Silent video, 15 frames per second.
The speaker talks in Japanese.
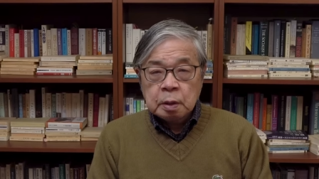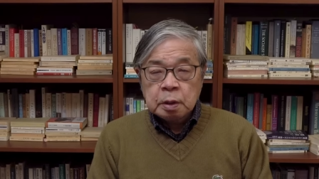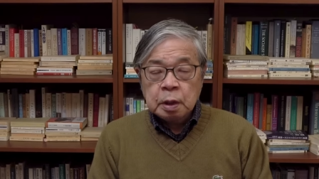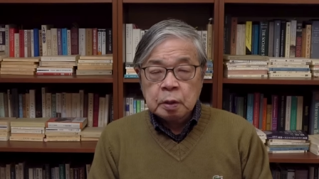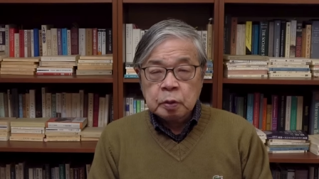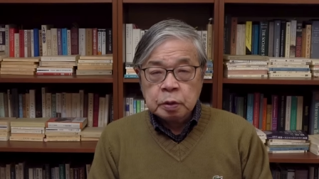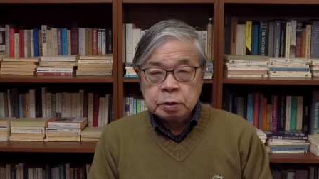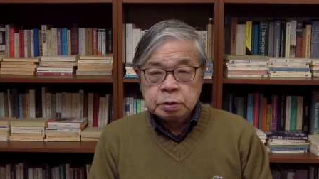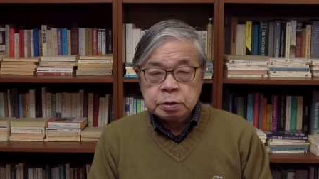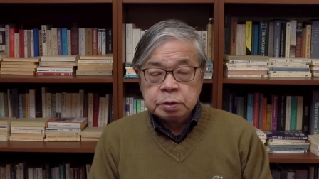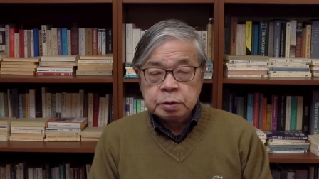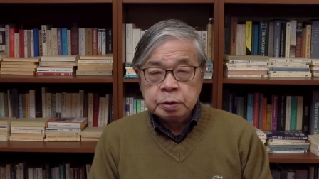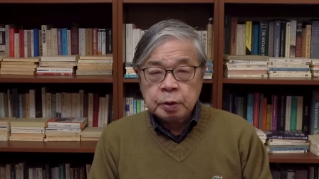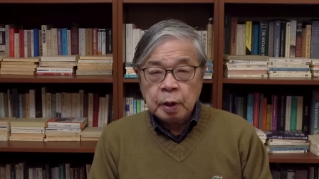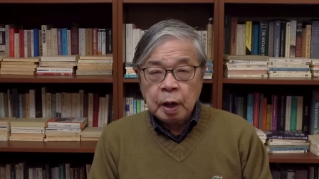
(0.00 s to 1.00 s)
で、これにつ
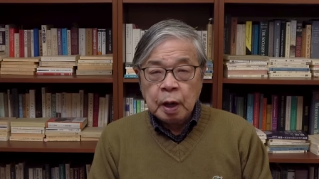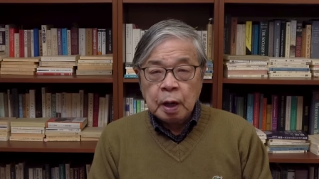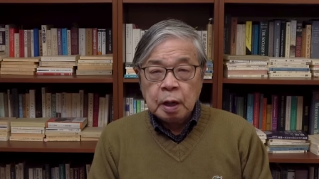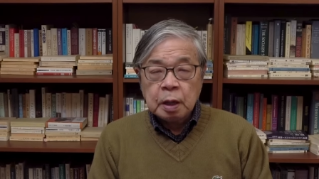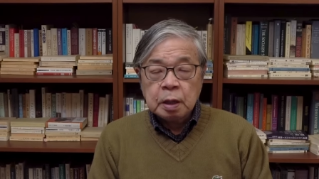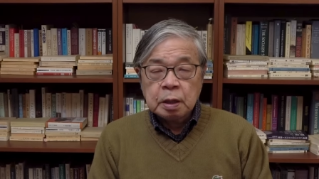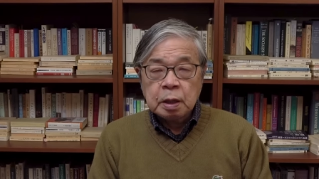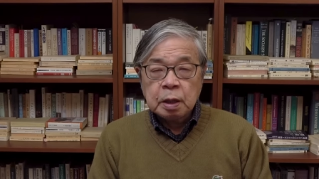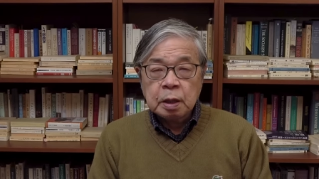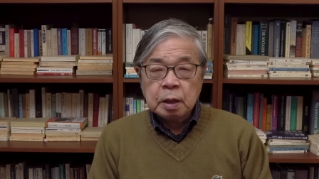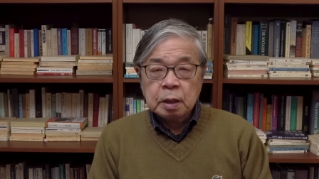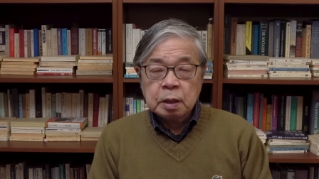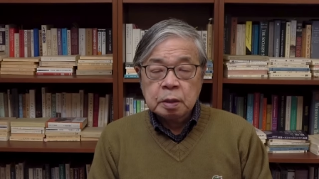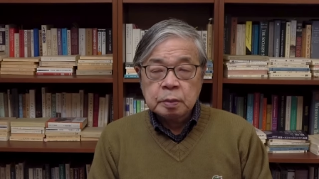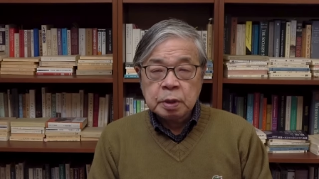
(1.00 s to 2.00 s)
いては、
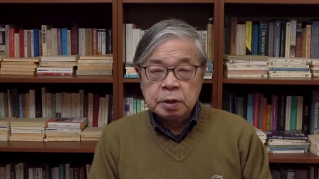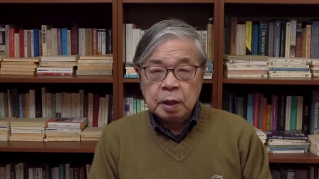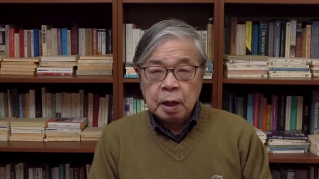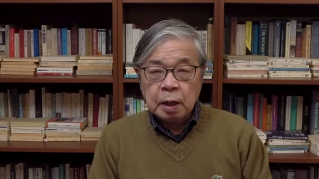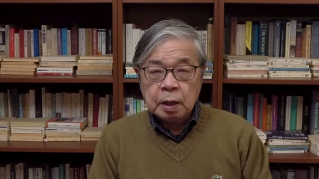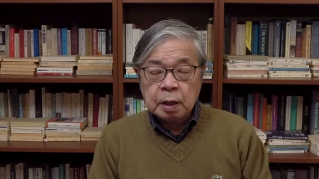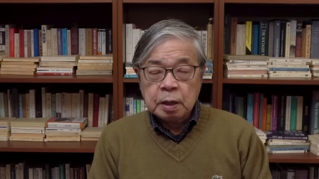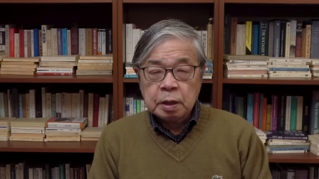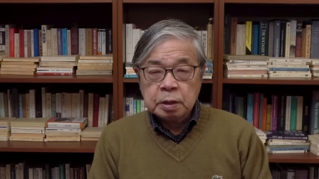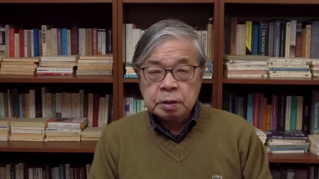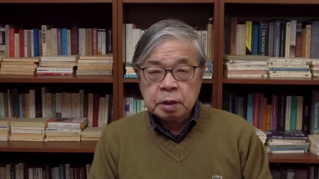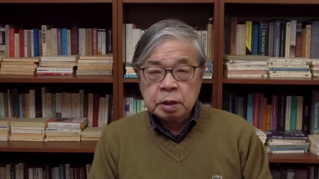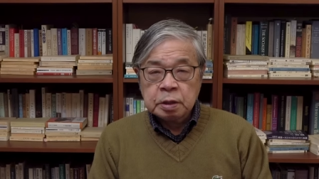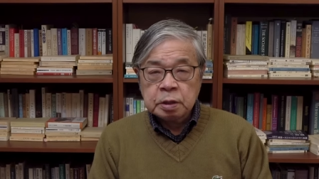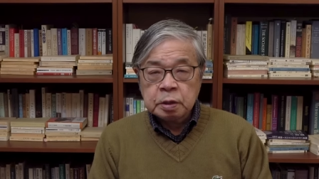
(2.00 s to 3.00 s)
あまだ
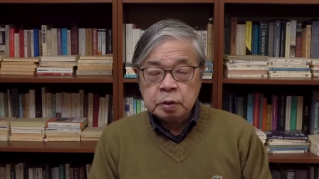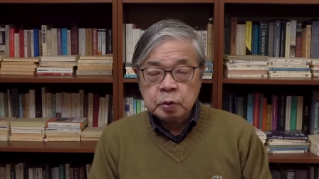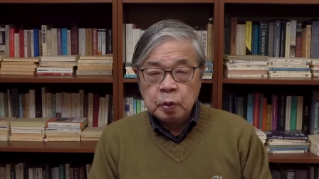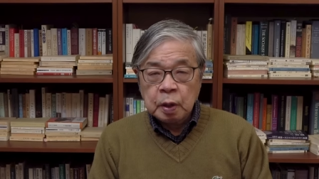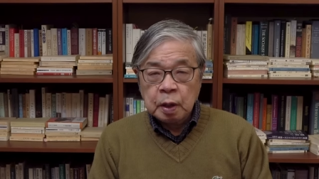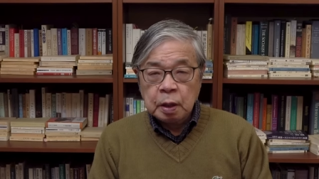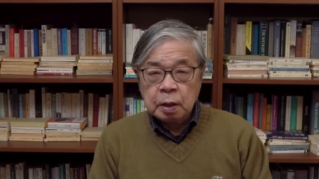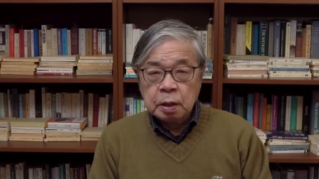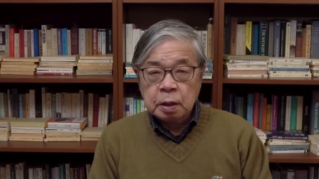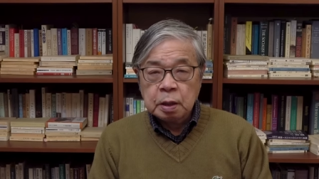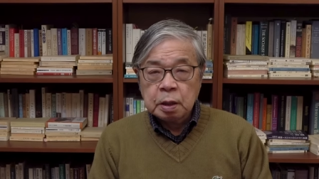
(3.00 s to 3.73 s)
原因は